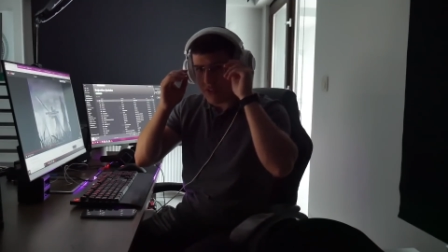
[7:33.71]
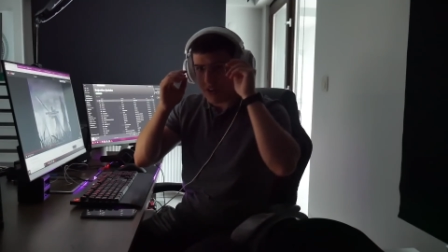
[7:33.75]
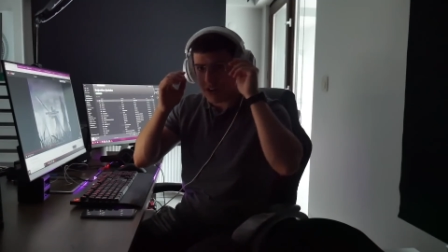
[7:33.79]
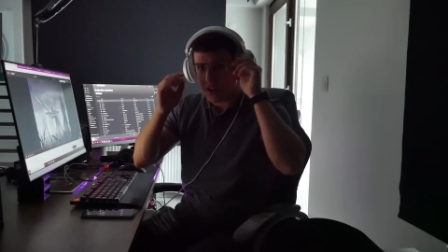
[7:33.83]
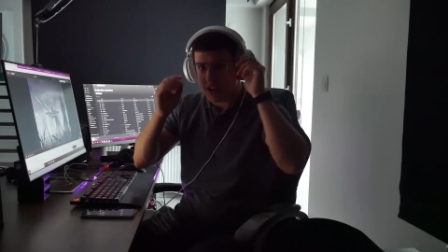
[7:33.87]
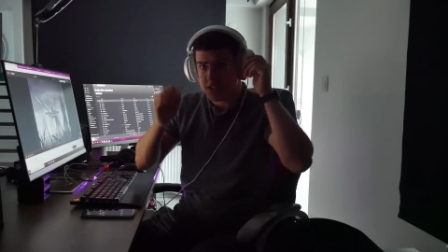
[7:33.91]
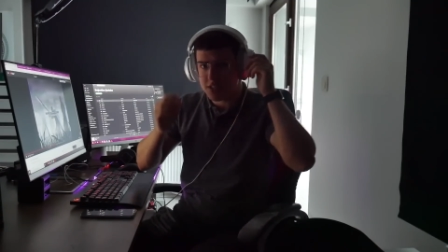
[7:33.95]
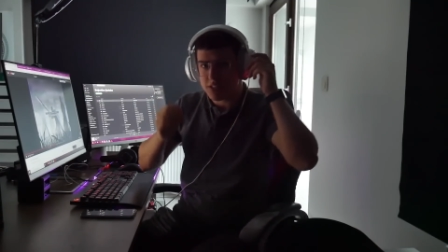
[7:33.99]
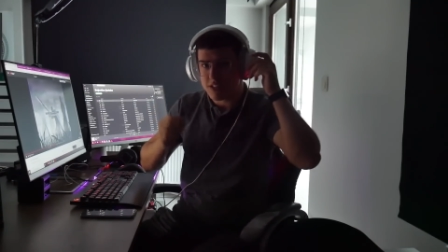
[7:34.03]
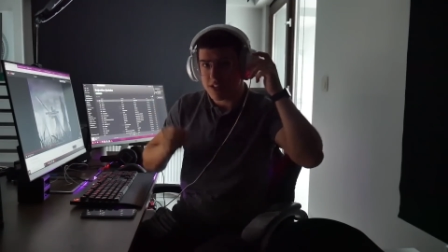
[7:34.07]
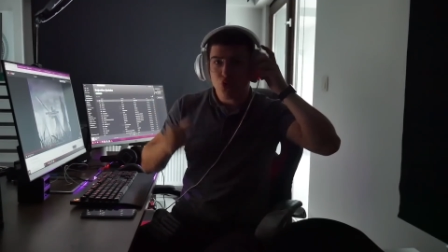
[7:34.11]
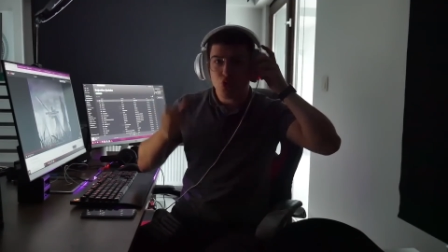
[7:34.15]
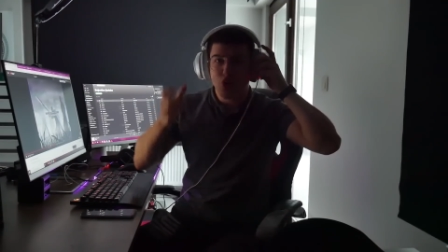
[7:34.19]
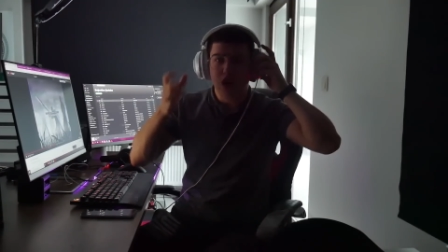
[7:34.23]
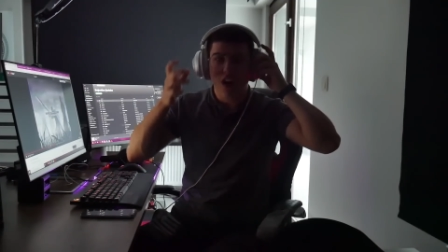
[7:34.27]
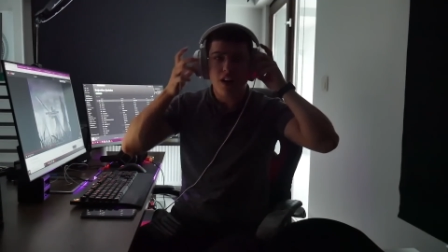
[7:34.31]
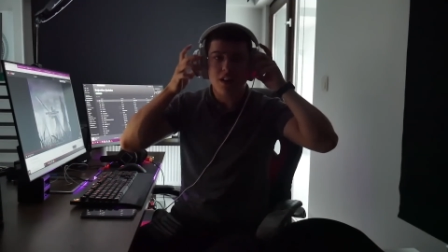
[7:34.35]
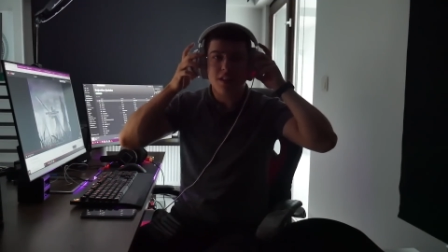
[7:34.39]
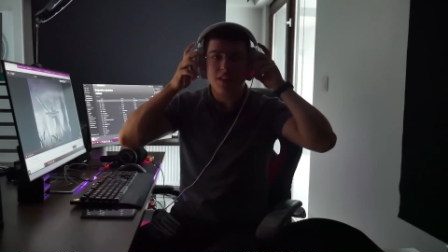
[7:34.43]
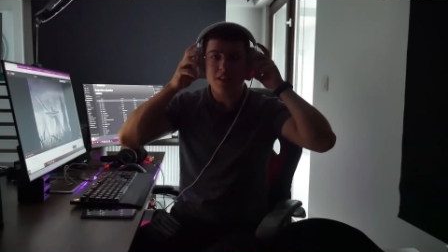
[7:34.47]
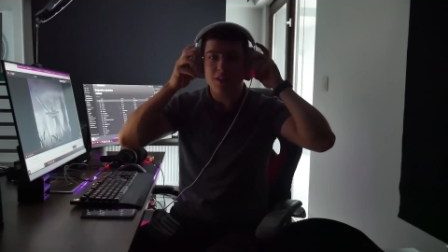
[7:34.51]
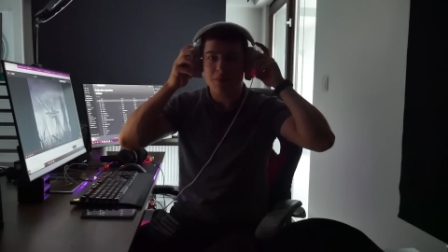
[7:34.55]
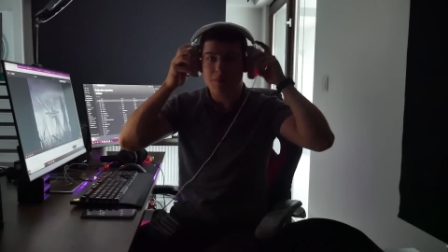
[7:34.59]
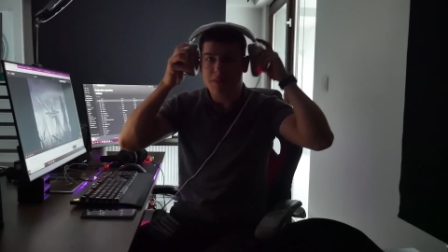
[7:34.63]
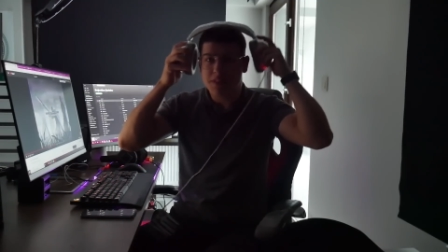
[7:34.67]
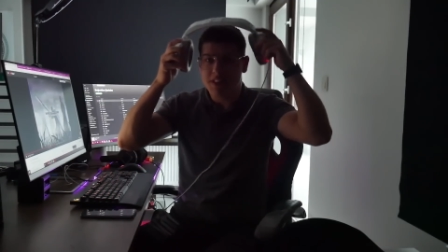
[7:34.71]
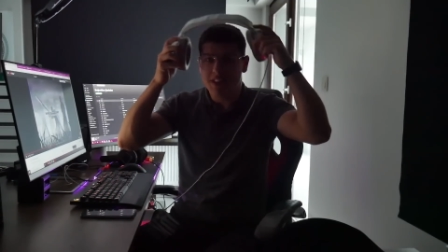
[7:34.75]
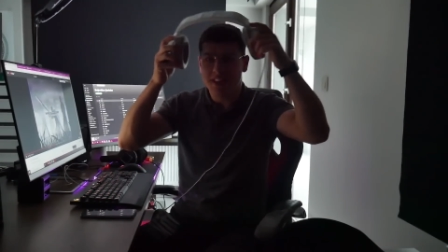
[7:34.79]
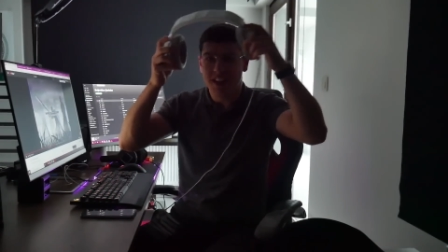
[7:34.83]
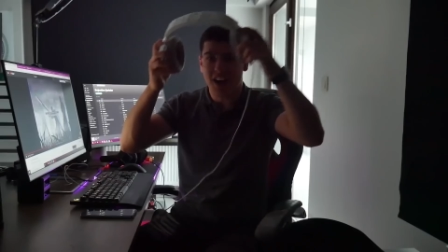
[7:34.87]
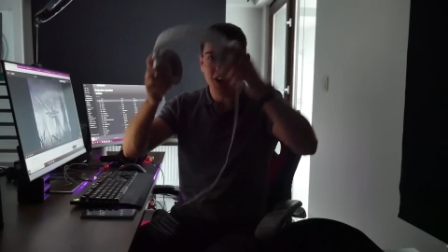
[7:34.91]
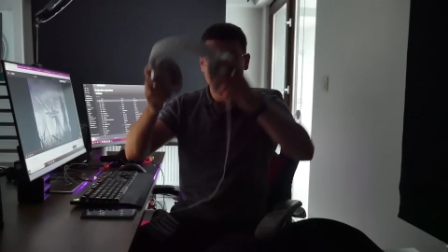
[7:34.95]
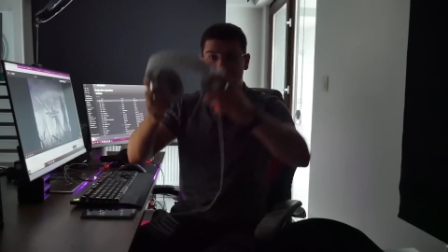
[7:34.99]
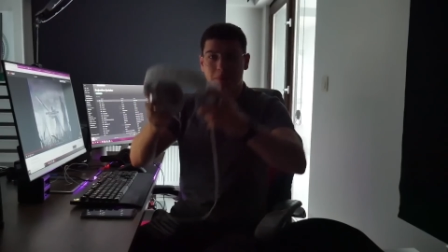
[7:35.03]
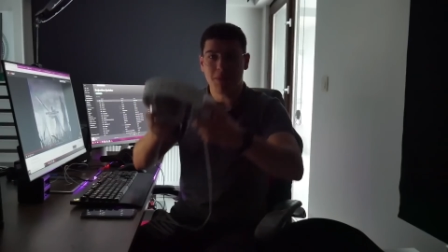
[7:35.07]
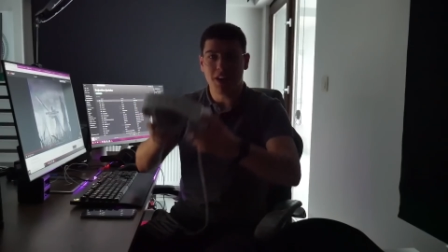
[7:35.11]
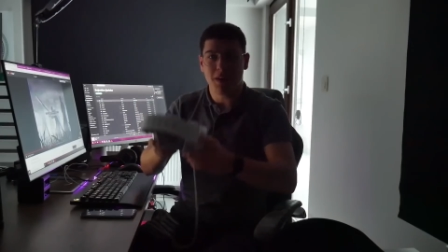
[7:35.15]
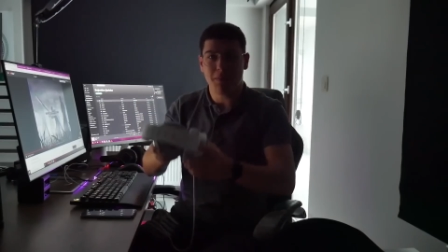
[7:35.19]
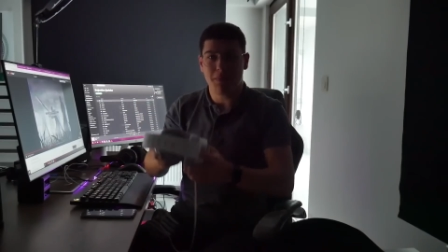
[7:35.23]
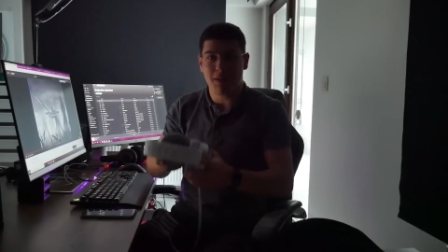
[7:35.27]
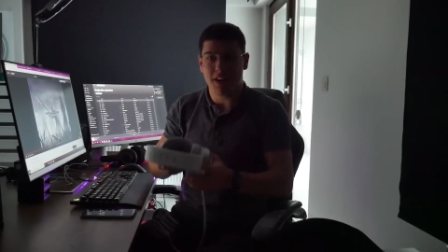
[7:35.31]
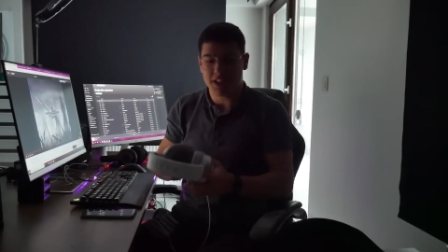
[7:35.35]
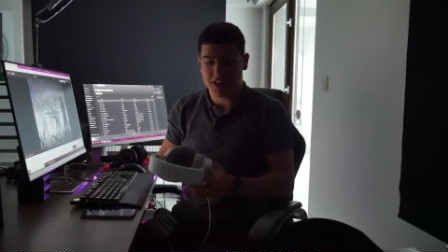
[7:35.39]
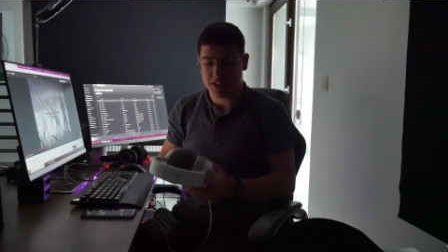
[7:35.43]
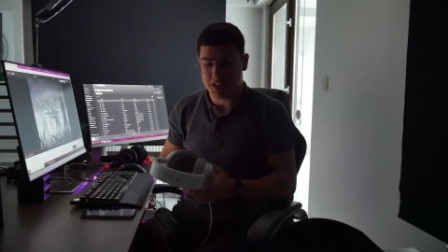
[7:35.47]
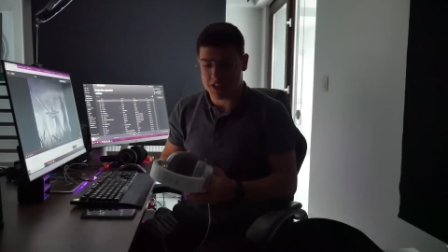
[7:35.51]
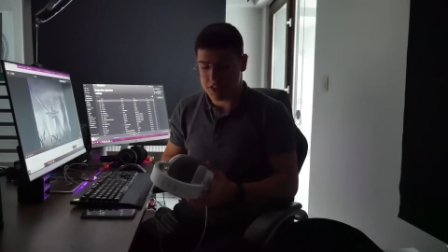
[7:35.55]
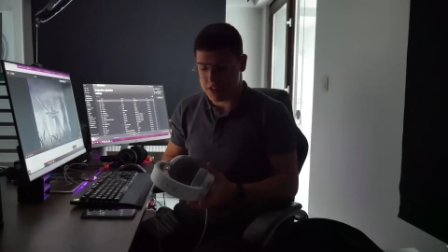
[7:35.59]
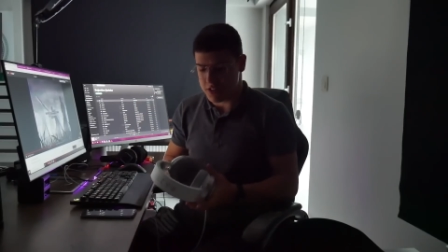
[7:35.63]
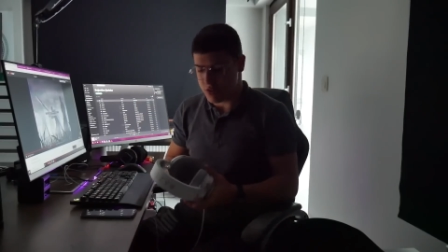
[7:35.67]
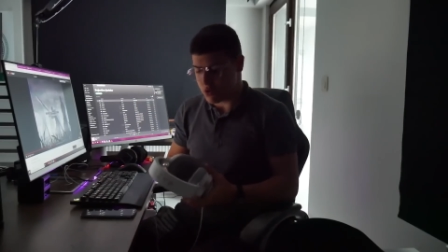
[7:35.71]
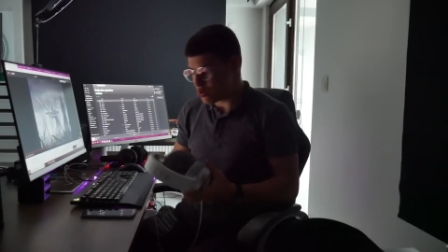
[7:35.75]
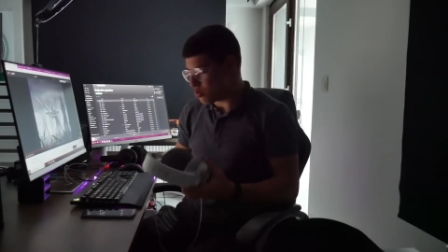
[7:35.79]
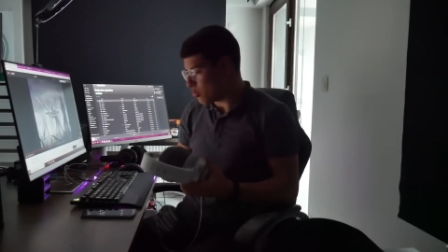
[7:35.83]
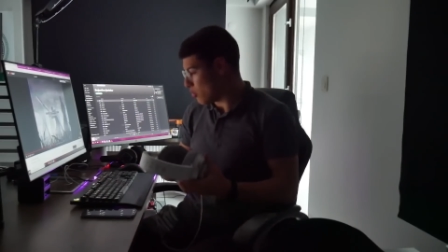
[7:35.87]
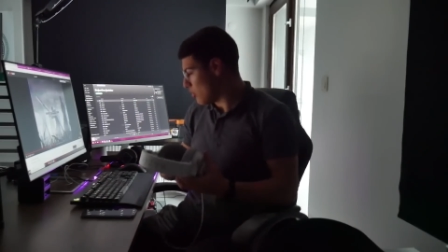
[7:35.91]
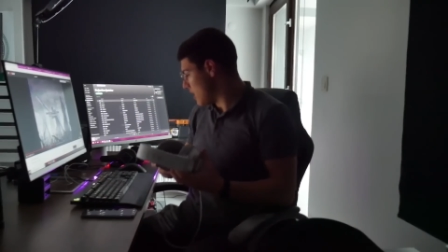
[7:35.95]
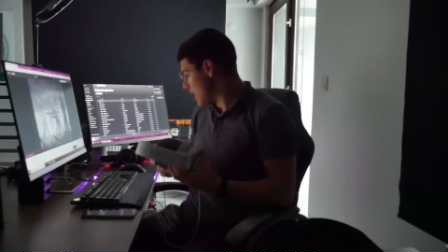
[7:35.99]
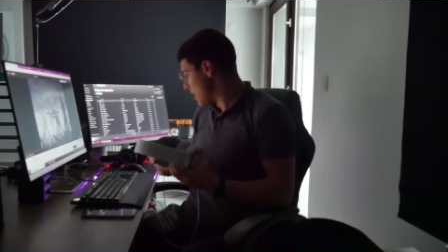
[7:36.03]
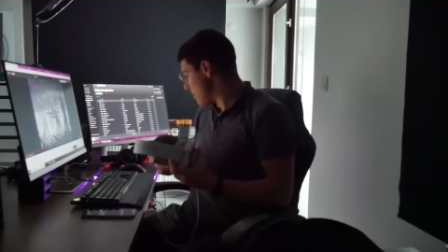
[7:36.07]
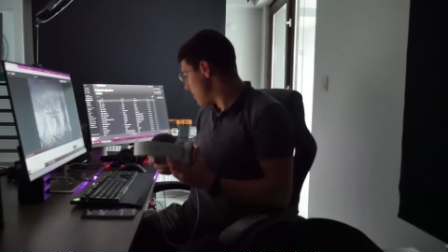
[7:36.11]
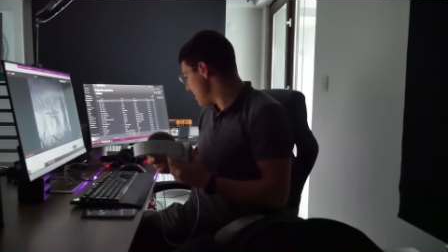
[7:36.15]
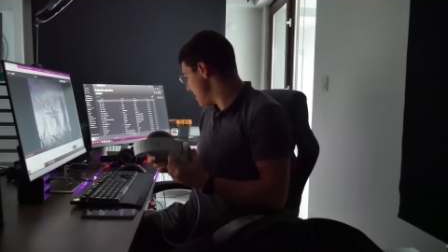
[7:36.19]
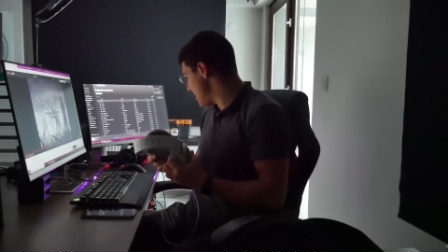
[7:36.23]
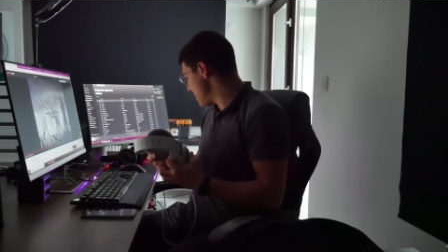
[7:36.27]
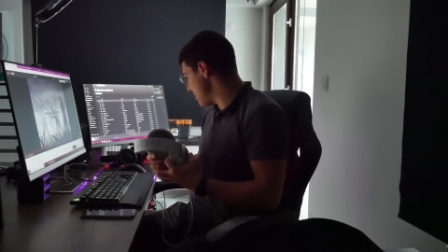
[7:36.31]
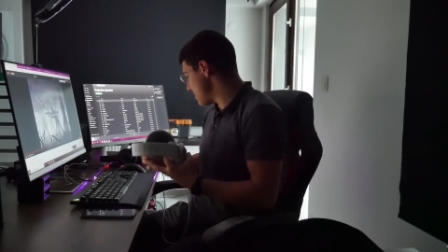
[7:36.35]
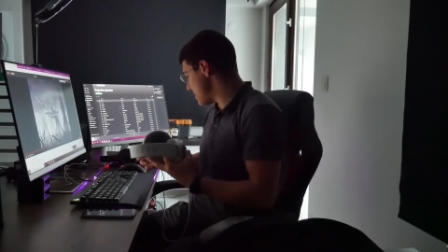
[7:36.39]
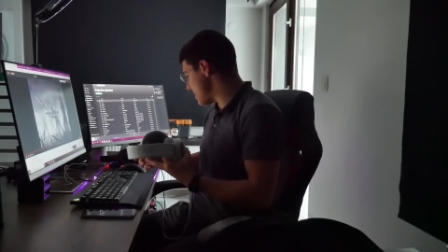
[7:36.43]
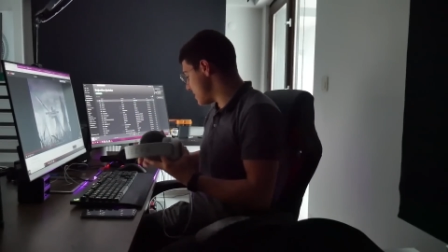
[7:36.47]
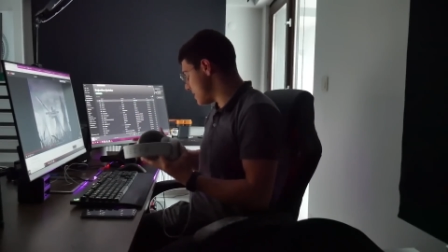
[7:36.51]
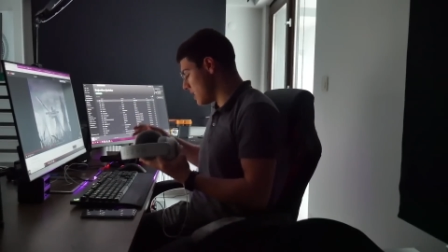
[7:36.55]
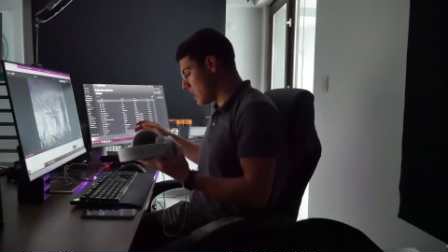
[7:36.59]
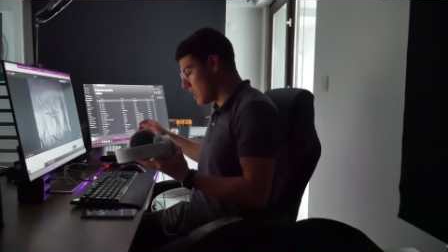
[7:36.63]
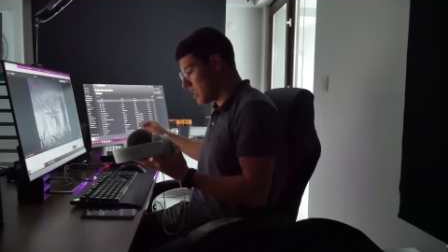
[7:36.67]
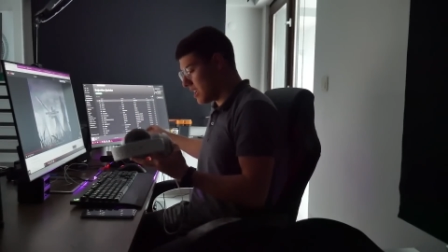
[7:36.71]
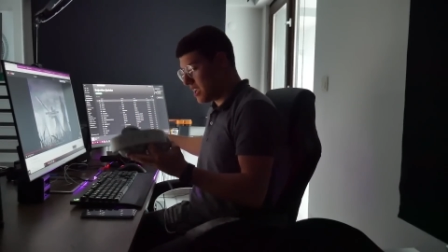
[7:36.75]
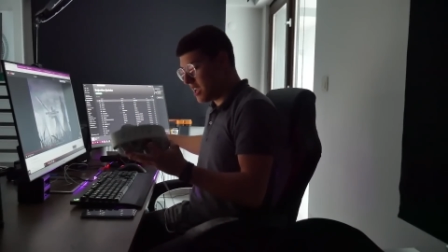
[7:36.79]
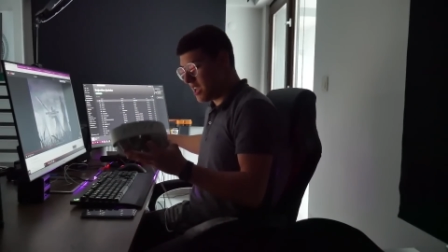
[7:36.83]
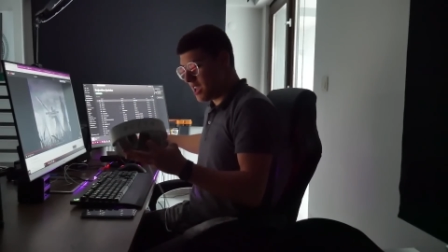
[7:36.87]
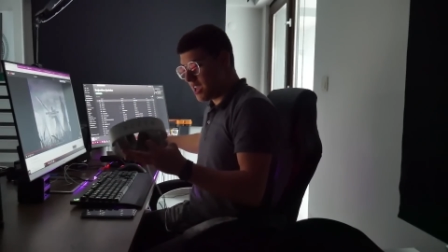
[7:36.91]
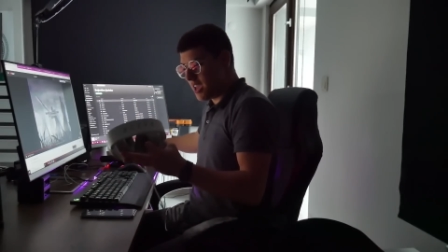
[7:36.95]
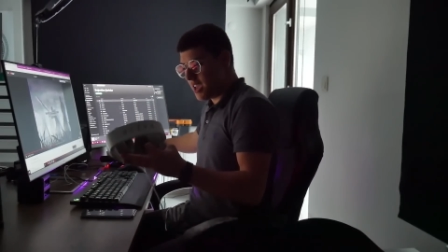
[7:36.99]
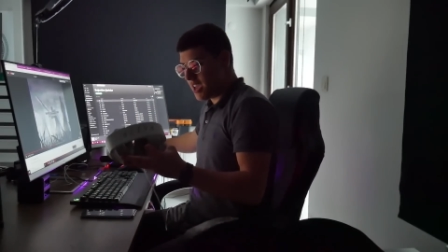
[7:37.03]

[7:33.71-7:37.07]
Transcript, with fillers: fakat kulaklarımın yanmaya başladığını söyleyebilirim size.